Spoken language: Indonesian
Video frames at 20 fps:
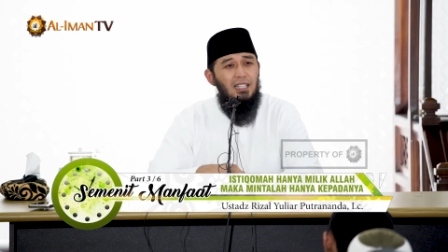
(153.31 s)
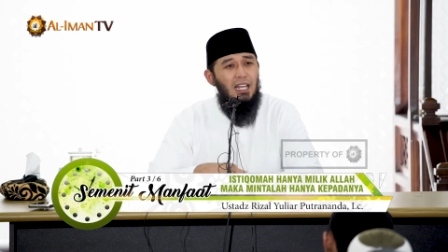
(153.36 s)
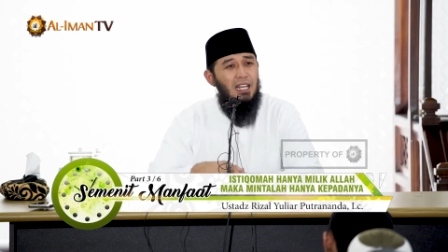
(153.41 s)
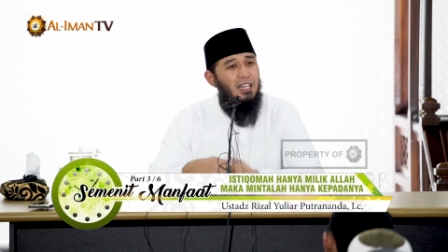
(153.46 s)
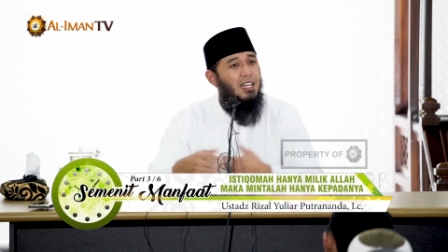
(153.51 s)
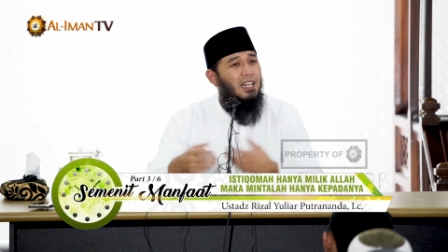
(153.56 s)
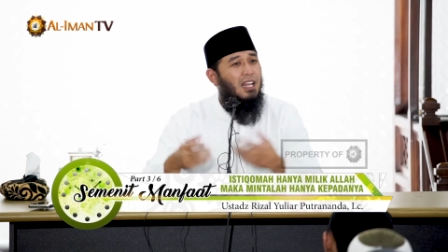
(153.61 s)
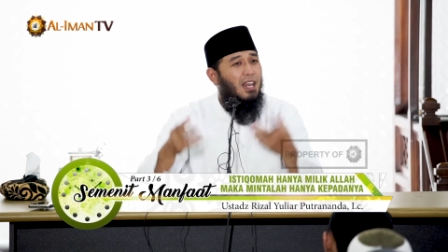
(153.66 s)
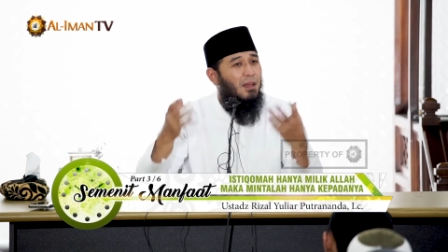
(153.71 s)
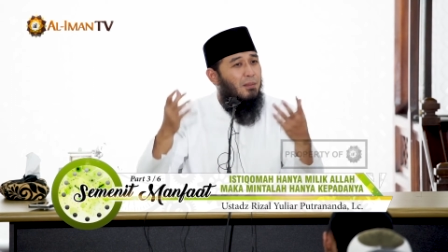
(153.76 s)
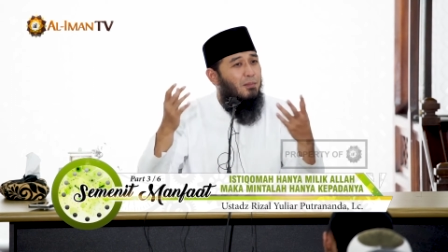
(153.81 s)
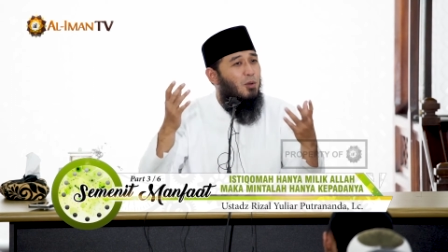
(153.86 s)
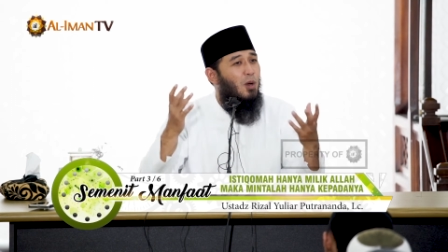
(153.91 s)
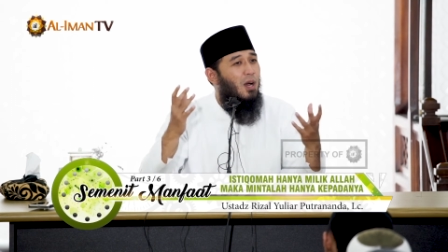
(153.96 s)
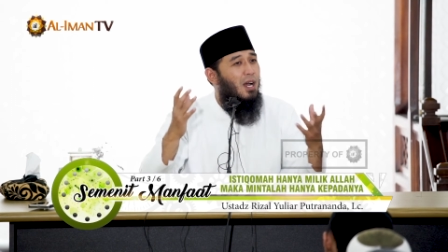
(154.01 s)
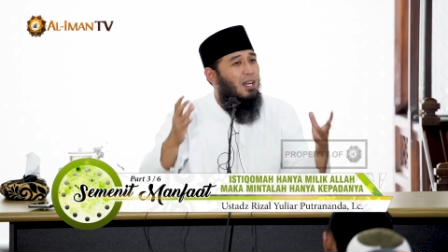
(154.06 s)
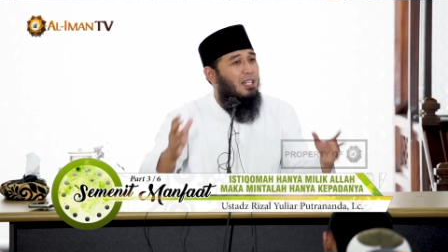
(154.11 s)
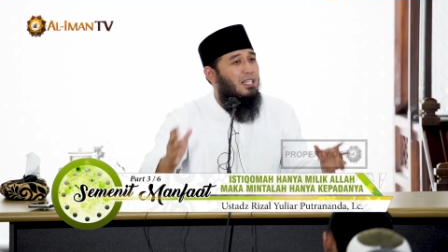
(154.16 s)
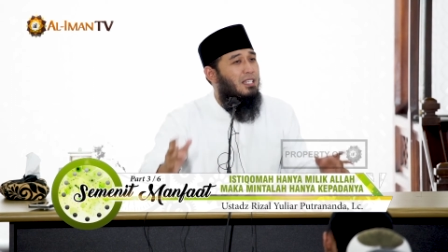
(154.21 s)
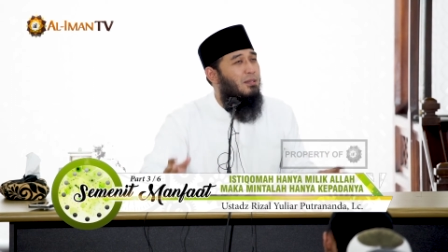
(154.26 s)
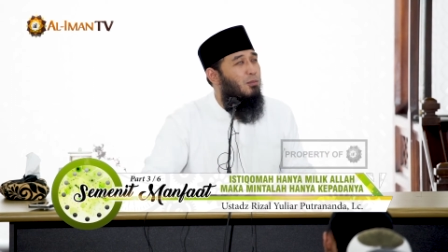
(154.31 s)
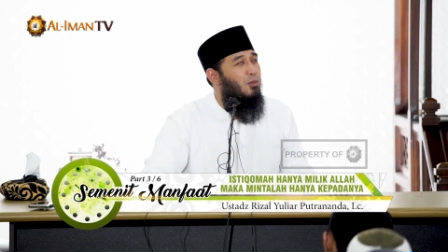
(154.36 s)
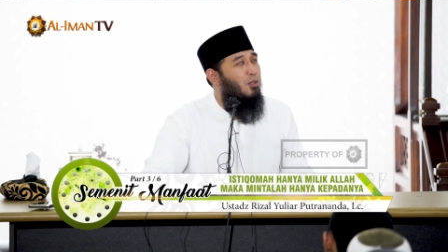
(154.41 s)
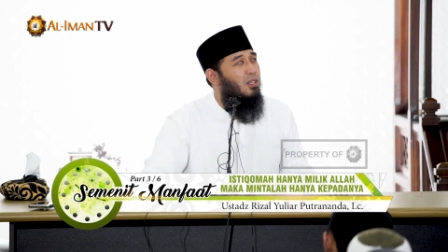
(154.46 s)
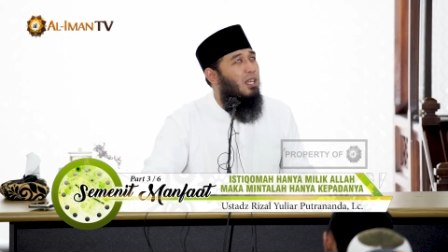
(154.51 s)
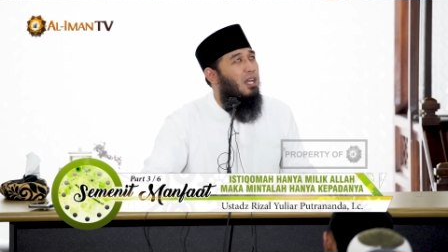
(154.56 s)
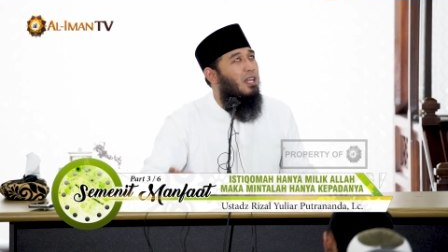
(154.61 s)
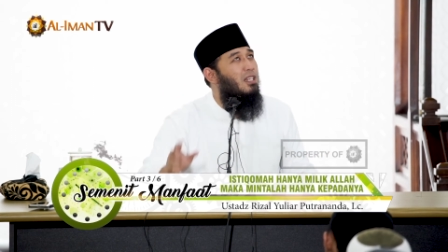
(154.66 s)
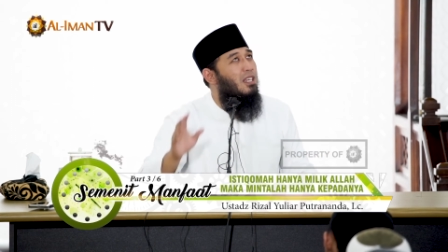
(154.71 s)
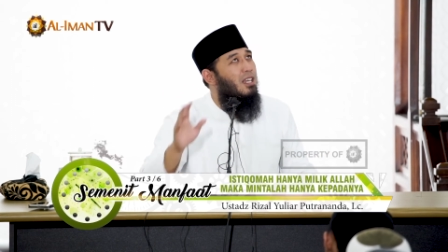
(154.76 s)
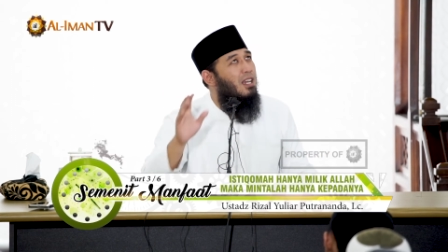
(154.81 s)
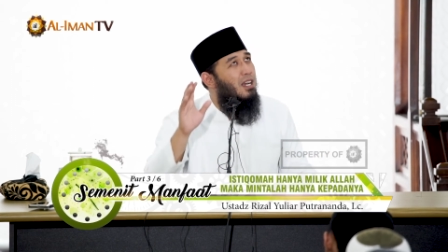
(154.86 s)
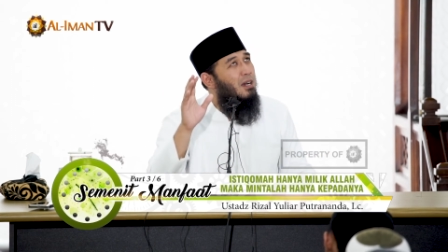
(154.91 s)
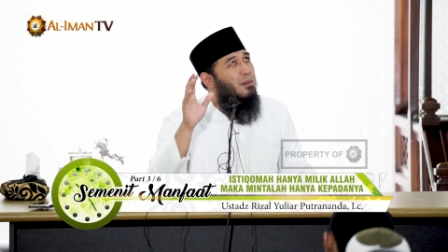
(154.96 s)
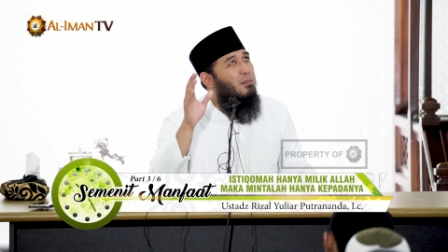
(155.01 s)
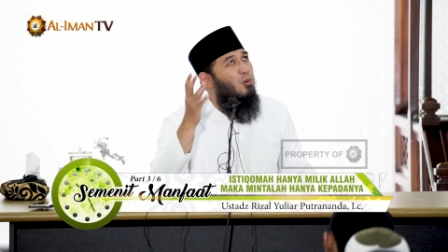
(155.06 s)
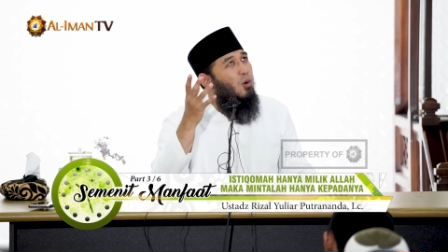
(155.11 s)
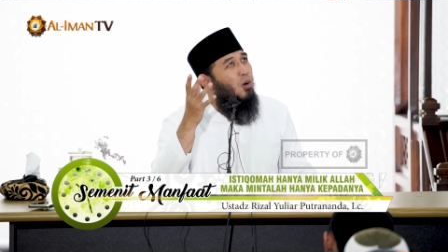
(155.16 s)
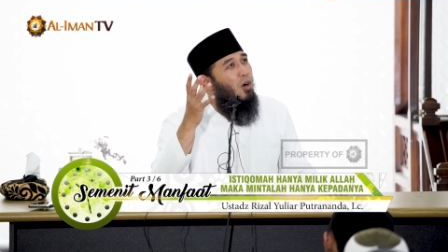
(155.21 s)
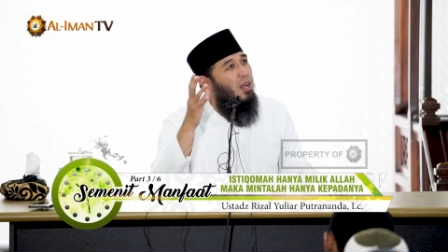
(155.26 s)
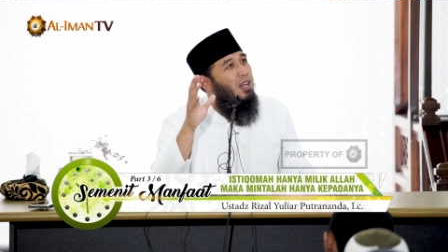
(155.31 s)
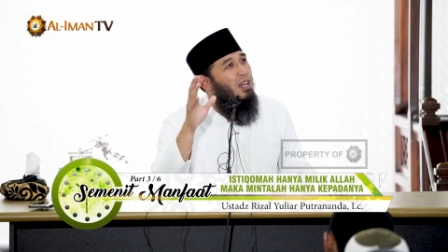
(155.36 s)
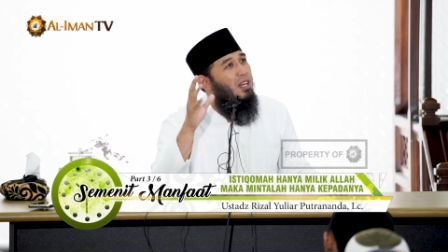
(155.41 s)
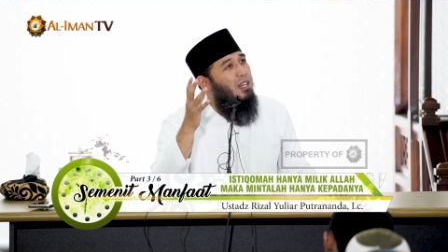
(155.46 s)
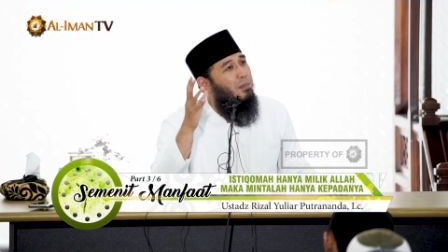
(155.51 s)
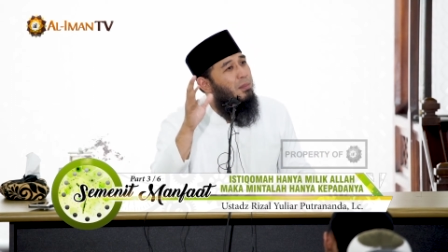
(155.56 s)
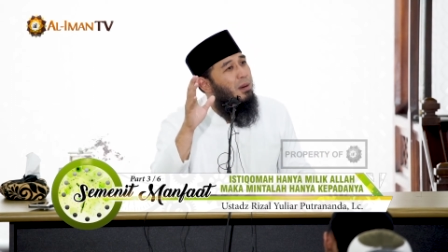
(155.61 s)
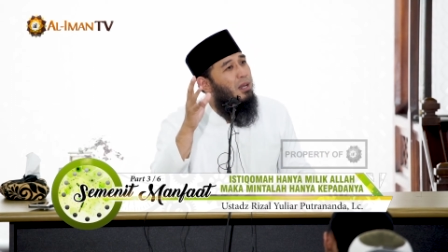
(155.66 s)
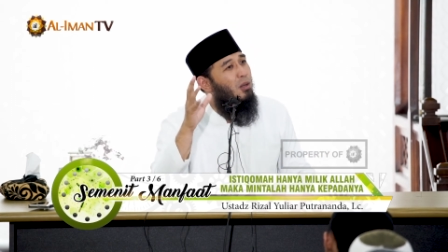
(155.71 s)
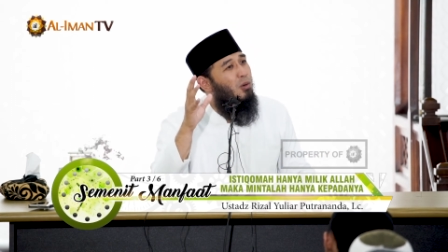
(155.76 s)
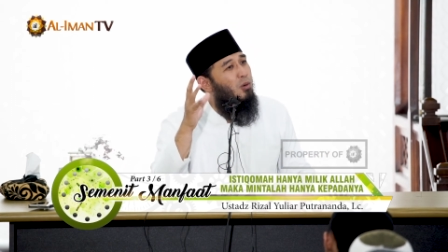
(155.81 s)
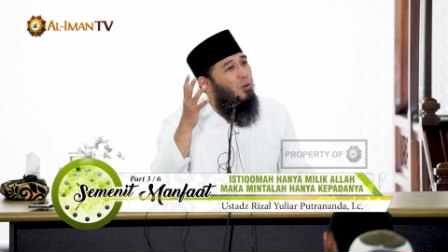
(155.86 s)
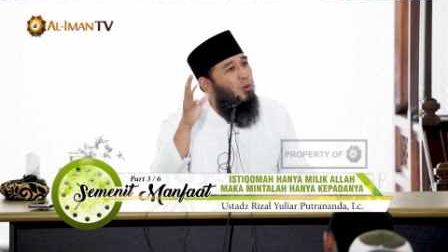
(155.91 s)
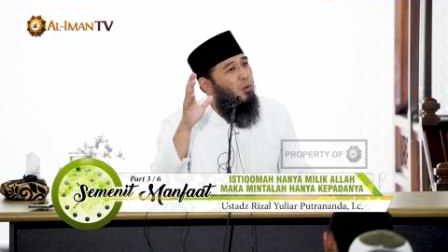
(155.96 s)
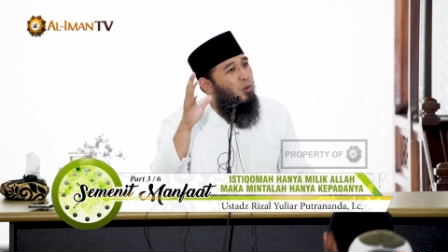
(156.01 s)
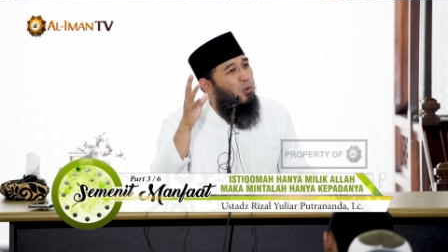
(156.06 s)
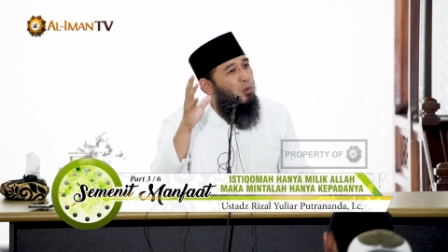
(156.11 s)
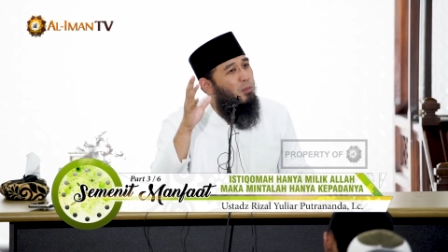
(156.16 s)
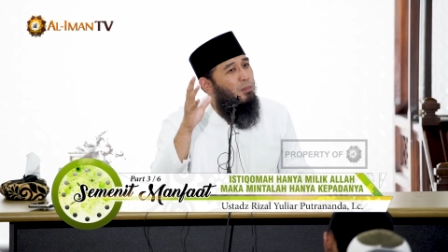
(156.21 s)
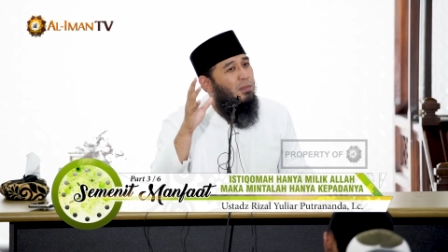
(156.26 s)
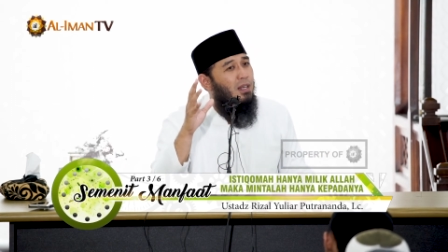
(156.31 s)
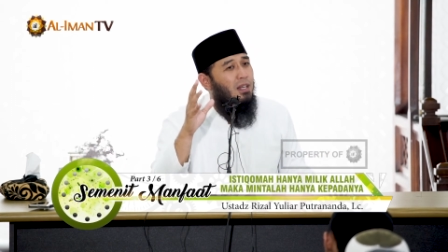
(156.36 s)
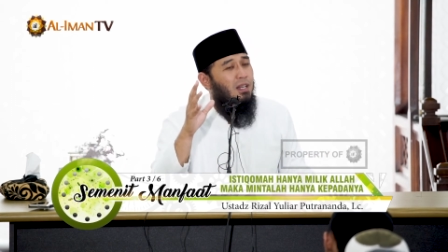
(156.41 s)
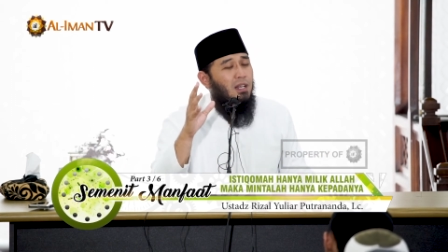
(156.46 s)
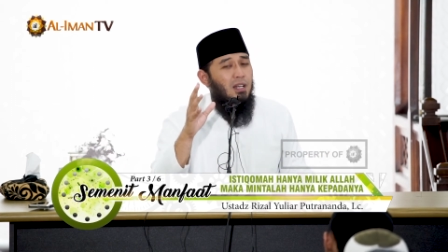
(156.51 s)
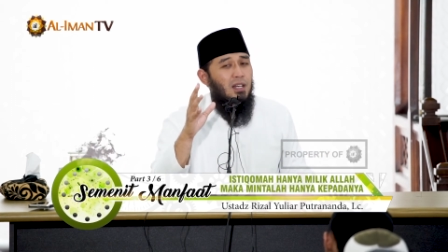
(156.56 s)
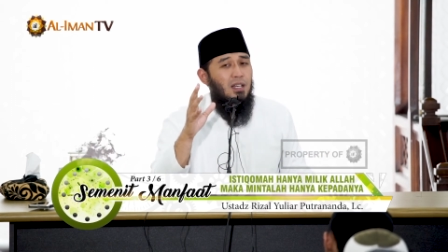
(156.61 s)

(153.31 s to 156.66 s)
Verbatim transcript: Tadi dalam doa disebutkan ya muqallibal qulub,